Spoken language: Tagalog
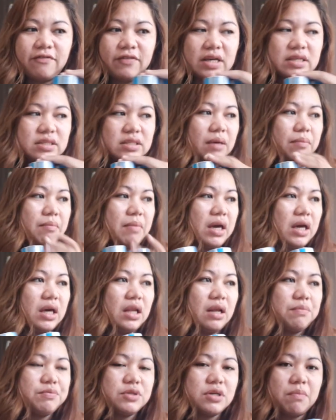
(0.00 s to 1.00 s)
kasi
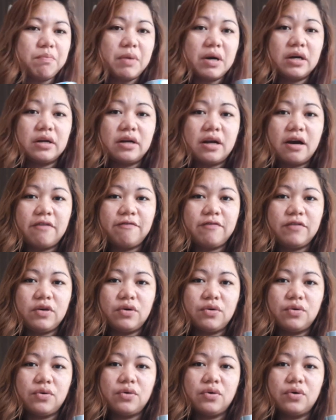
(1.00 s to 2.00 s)
mahirap siya pag rough
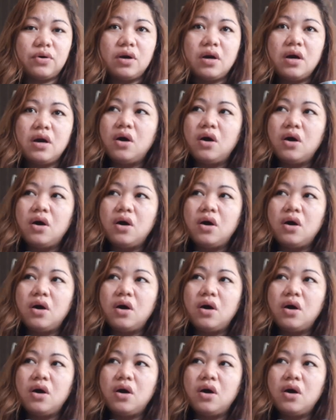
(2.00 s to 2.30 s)
yung